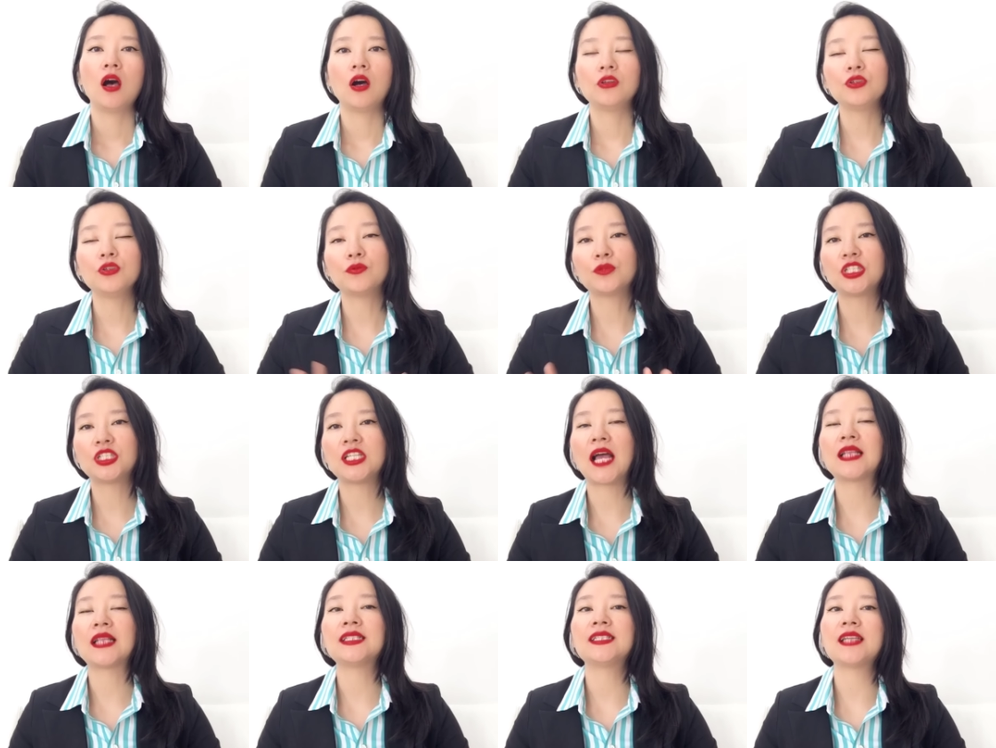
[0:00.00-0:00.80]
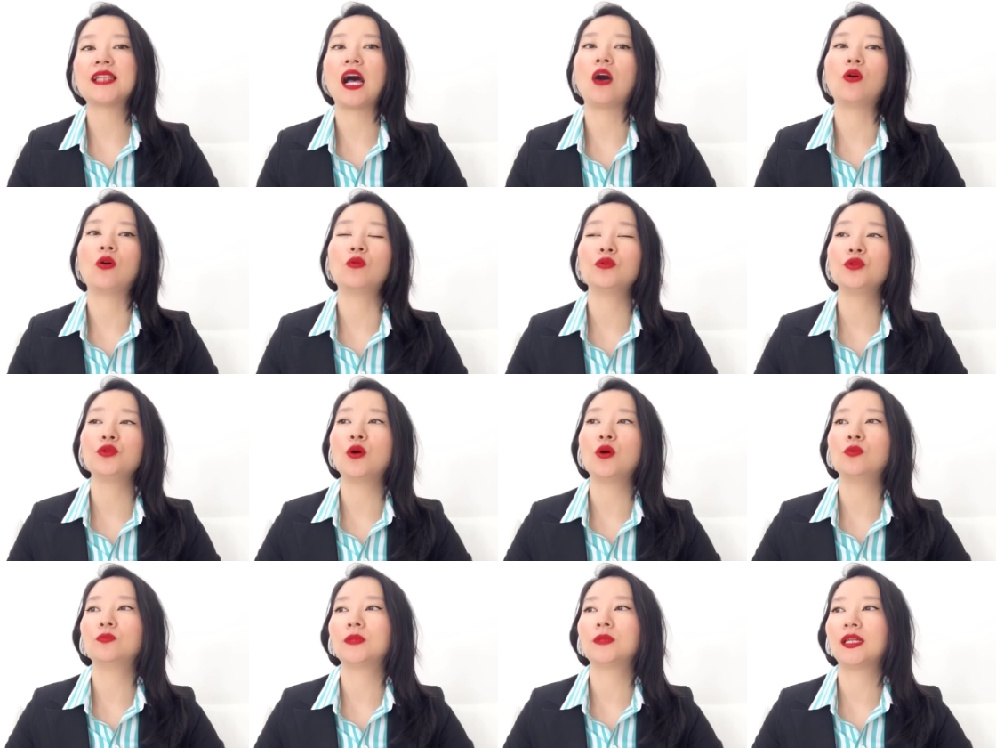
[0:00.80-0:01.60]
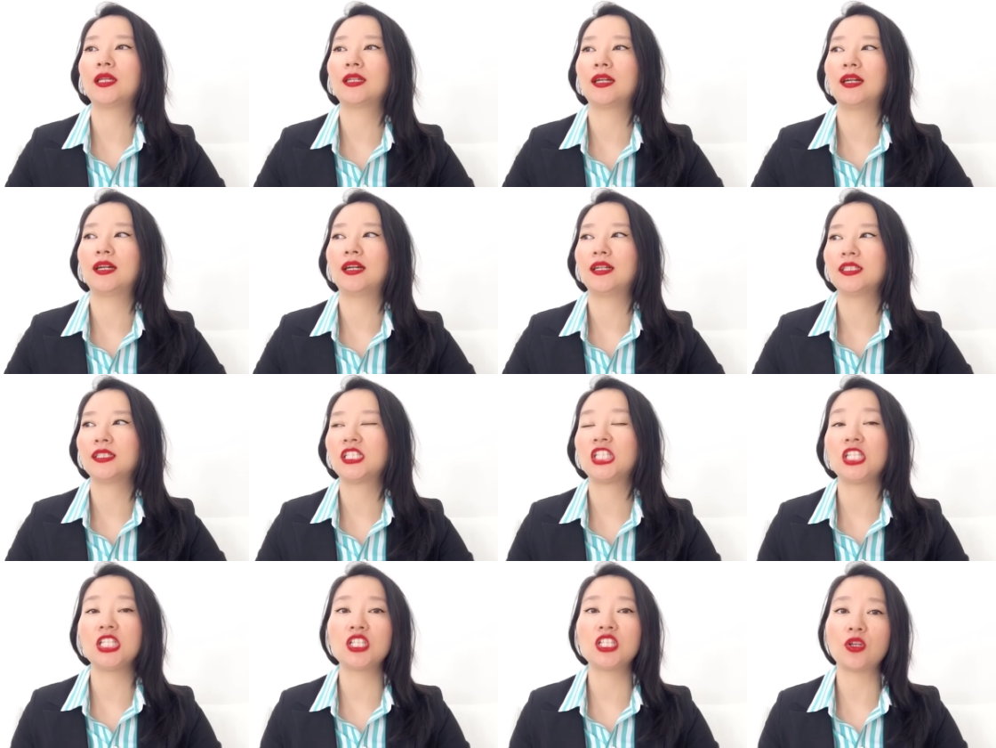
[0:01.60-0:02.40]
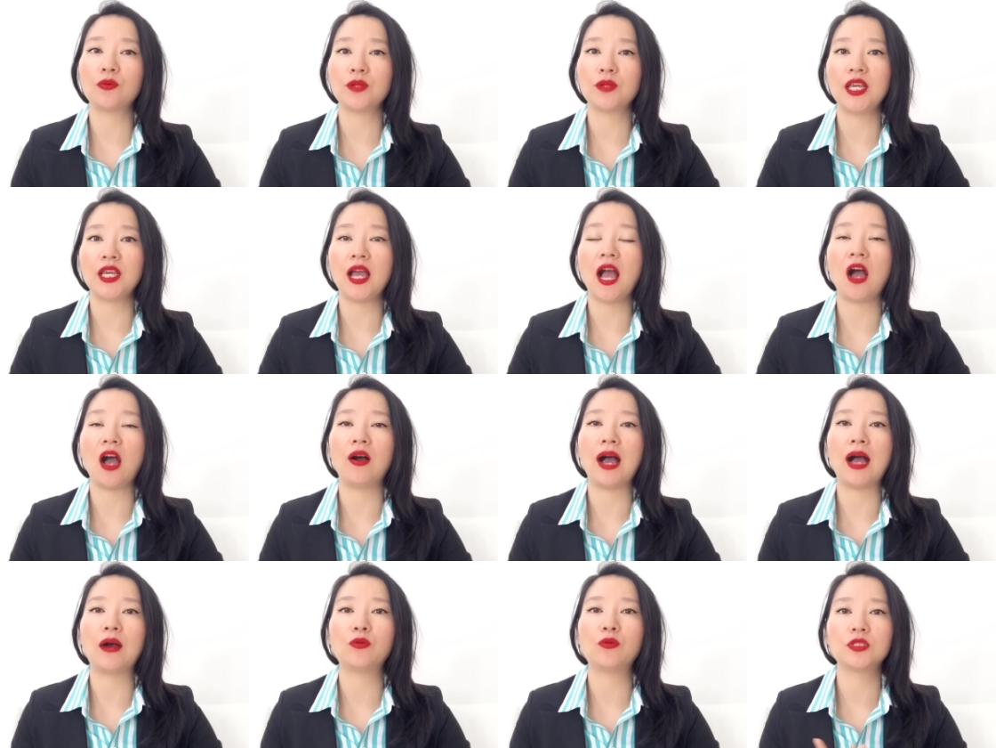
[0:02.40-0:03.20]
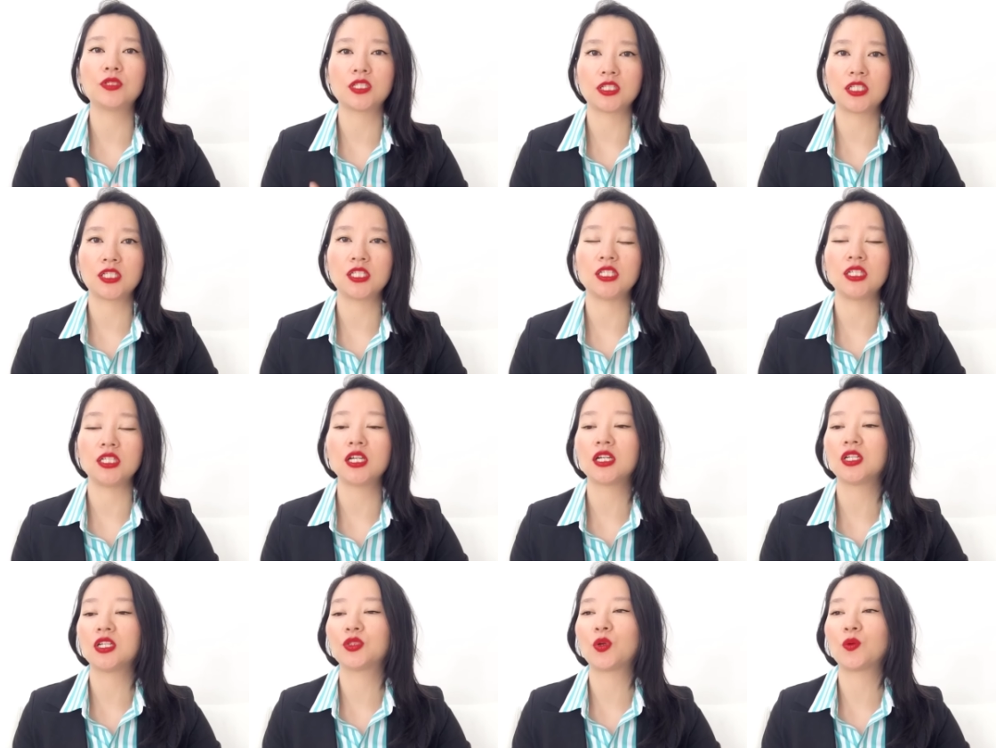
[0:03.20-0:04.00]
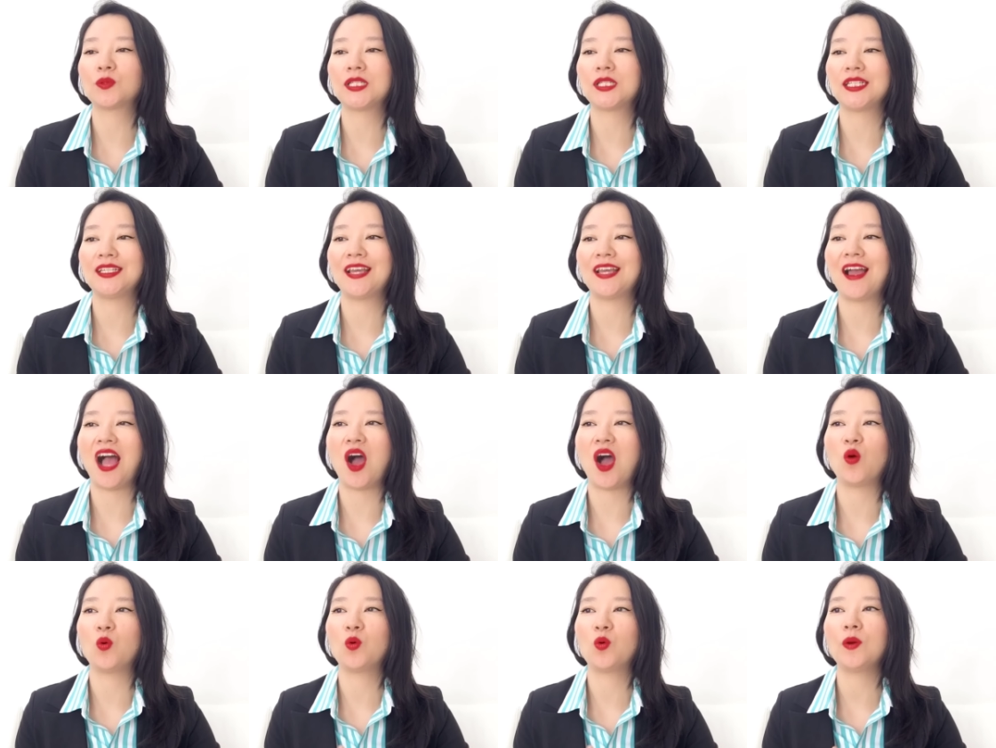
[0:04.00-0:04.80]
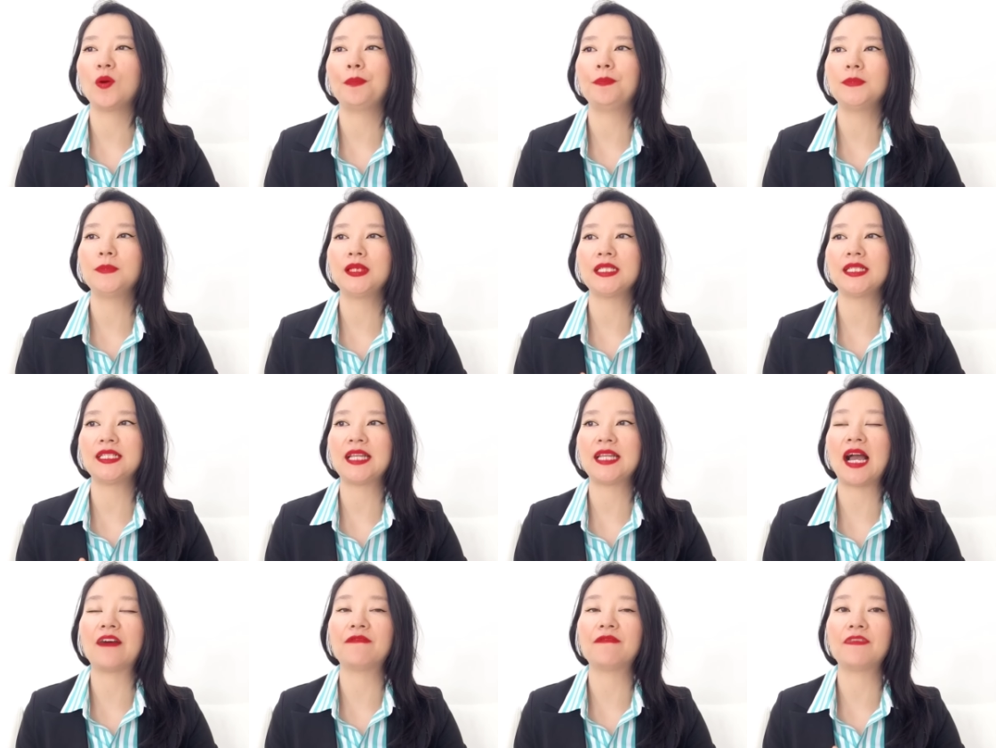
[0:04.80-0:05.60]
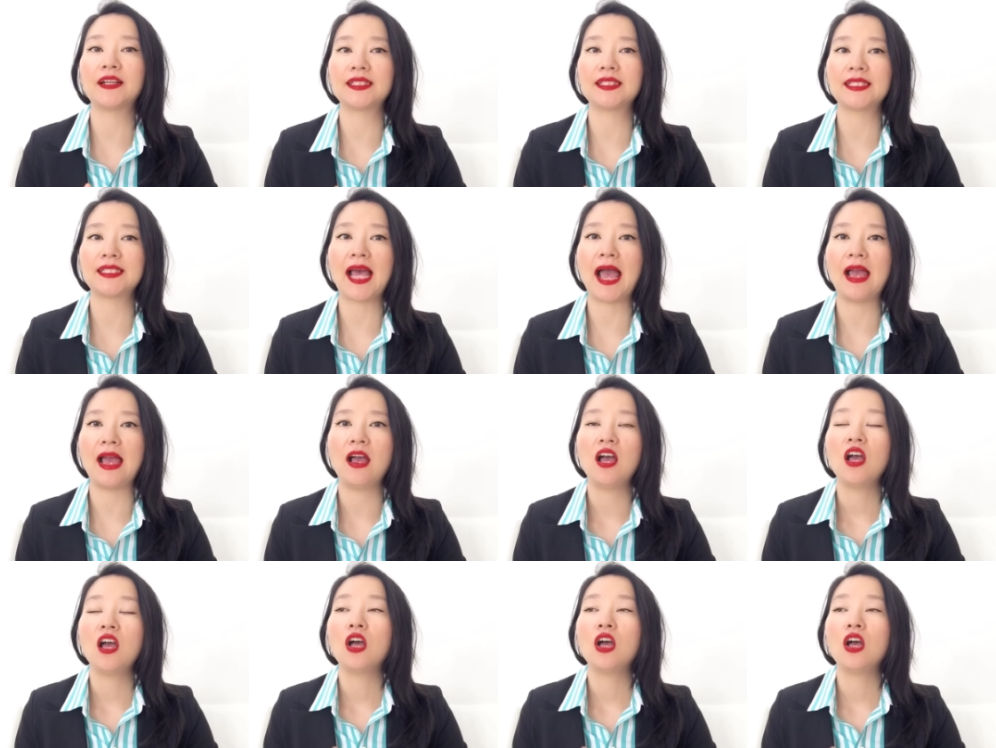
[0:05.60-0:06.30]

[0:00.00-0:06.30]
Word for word: 用香皂，用那个洗手也好啊，或者洗任何东西也好，我会尽量放在